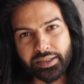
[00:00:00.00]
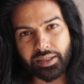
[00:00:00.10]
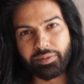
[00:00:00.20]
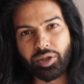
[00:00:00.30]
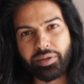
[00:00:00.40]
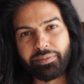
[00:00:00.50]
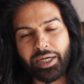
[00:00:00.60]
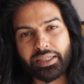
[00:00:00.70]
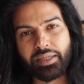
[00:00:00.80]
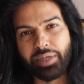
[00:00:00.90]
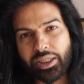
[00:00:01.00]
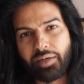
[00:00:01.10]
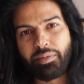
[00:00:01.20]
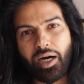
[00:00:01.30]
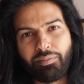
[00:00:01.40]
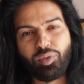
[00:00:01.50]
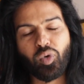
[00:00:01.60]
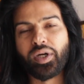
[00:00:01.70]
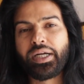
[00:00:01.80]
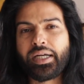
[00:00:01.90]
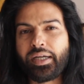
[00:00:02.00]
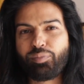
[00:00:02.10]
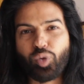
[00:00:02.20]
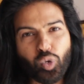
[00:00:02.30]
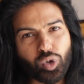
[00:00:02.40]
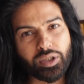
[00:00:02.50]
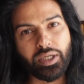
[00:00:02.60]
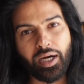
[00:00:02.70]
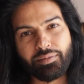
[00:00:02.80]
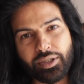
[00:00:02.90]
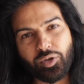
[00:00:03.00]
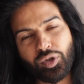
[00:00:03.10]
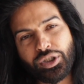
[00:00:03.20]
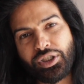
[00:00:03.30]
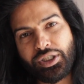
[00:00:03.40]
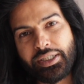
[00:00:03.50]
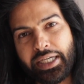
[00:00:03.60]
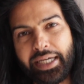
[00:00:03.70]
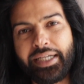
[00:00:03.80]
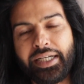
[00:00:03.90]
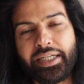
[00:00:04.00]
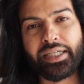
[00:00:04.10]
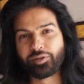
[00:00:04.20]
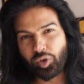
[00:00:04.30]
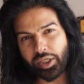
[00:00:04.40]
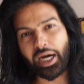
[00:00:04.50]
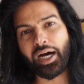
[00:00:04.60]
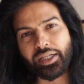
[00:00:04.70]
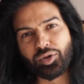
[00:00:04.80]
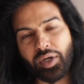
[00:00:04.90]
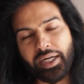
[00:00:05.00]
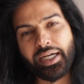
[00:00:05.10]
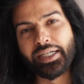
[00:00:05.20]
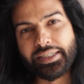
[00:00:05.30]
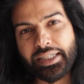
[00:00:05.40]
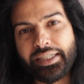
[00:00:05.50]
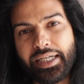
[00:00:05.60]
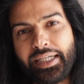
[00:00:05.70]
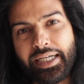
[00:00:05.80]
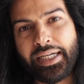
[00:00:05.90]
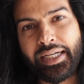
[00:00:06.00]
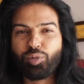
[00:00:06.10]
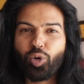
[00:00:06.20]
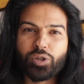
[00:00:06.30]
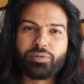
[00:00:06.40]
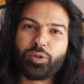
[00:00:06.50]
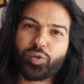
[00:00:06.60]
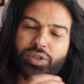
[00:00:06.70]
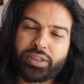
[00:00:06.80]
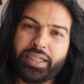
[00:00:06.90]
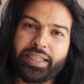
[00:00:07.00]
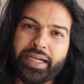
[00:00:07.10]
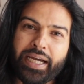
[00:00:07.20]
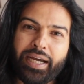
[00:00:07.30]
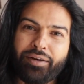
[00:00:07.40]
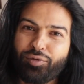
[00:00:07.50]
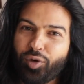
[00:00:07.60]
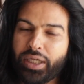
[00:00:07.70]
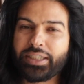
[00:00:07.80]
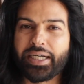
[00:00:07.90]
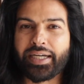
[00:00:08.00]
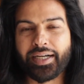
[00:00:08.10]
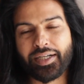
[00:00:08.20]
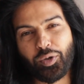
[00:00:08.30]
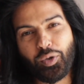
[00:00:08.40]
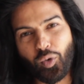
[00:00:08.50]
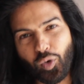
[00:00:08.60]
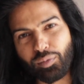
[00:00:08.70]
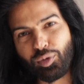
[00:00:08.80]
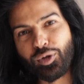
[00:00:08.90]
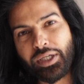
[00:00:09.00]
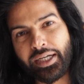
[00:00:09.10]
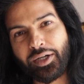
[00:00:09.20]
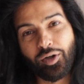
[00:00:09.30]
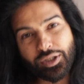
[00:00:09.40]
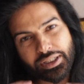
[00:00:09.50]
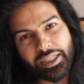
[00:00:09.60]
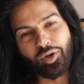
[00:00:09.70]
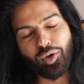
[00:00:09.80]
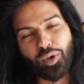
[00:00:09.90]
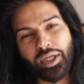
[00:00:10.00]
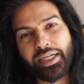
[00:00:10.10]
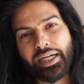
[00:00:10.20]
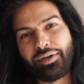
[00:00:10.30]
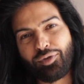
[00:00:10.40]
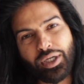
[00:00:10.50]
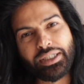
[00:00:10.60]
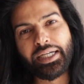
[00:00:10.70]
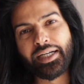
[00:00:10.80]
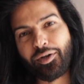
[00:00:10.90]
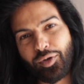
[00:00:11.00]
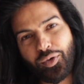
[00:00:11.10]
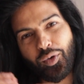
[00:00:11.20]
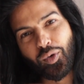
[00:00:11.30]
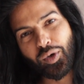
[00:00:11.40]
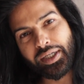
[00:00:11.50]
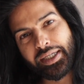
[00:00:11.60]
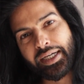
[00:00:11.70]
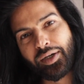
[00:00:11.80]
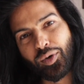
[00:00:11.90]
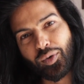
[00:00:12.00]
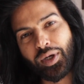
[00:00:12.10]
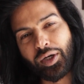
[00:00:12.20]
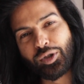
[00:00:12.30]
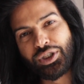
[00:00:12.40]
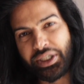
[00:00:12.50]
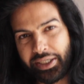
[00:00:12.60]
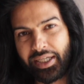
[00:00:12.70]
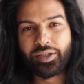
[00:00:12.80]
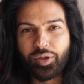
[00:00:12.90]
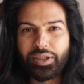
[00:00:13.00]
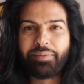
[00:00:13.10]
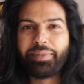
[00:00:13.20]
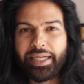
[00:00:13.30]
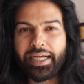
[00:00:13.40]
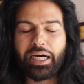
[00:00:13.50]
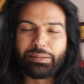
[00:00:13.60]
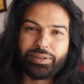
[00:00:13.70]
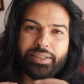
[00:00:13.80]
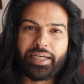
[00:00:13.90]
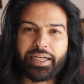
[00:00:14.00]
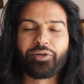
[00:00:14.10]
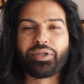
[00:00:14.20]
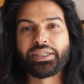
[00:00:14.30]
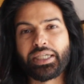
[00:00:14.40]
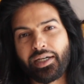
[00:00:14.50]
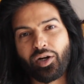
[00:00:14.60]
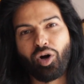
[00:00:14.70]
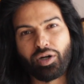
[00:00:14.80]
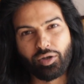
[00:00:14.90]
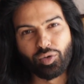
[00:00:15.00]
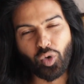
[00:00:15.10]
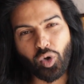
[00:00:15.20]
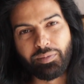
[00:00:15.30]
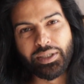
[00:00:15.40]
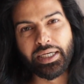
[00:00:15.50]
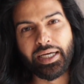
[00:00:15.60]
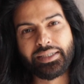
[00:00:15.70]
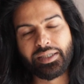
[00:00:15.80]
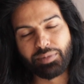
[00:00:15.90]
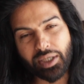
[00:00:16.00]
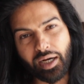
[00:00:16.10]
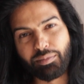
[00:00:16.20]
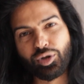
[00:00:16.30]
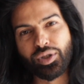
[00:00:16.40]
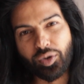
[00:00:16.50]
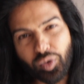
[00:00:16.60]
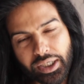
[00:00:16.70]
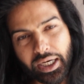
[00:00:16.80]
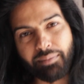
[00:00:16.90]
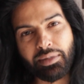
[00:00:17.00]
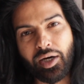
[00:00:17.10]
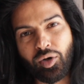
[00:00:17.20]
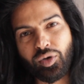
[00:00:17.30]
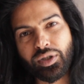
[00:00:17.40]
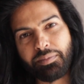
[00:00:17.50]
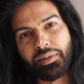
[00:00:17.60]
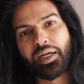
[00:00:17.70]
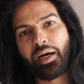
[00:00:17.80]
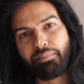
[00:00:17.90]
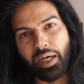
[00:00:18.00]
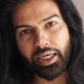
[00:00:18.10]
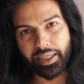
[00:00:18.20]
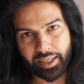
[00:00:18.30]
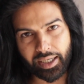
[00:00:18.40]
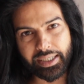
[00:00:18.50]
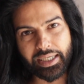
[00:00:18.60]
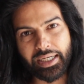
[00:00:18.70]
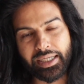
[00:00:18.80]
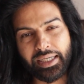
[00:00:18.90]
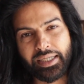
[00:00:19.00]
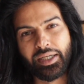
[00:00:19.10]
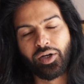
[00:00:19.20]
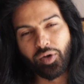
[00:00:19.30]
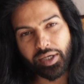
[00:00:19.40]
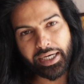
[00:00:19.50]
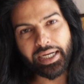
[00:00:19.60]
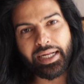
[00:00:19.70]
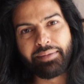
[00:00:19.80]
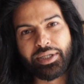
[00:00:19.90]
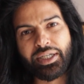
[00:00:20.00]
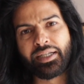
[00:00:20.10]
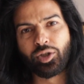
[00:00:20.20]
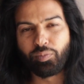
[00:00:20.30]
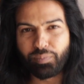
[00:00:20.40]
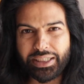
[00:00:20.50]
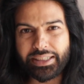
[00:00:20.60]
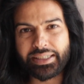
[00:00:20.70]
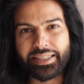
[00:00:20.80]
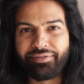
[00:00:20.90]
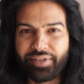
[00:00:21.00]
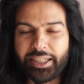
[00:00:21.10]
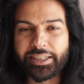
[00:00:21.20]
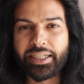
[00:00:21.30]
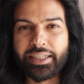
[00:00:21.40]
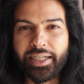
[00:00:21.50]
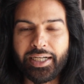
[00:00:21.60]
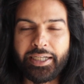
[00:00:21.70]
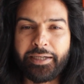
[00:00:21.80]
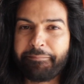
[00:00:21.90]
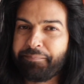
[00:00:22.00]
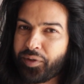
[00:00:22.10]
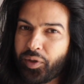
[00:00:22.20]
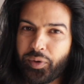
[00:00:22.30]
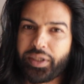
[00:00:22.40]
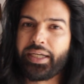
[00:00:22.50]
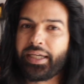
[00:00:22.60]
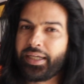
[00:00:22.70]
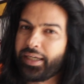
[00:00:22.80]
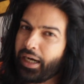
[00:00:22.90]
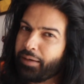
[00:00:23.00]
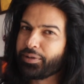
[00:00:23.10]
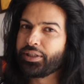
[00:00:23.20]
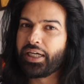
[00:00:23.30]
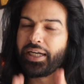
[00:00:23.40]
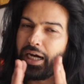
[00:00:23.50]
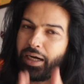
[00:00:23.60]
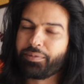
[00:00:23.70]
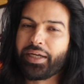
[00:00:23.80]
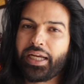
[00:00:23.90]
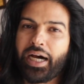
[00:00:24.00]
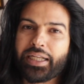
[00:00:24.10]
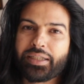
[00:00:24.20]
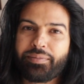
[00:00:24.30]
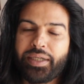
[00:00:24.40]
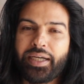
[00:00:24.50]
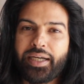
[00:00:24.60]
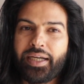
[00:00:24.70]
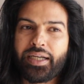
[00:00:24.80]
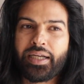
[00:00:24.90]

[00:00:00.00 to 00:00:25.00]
समझ अच्छा, रहे मेरी बात की मतलब अब बोल रहे हैं कि भूत नाम की कोई चीज़ है ही नहीं तो ये कहानी सुनाने का रीज़न यही है भूत भी उसने देखा है वो नहीं चाहेगा कोई और भूत देखे और जिसने कोरोना देखा है वो नहीं चाहेगा कोई और ये कोरोना को झेले तो इसलिए मेरी आपसे यही रिक्वेस्ट है अगर लॉकडाउन खुल भी जाए जब तक आपको ज़रूरी काम ना हो तब तक आप बाहर ना निकलें और निकले भी तो प्लीज़ सेफ्टी के साथ निकलें क्योंकि आपकी जान आपके ही हाथ में है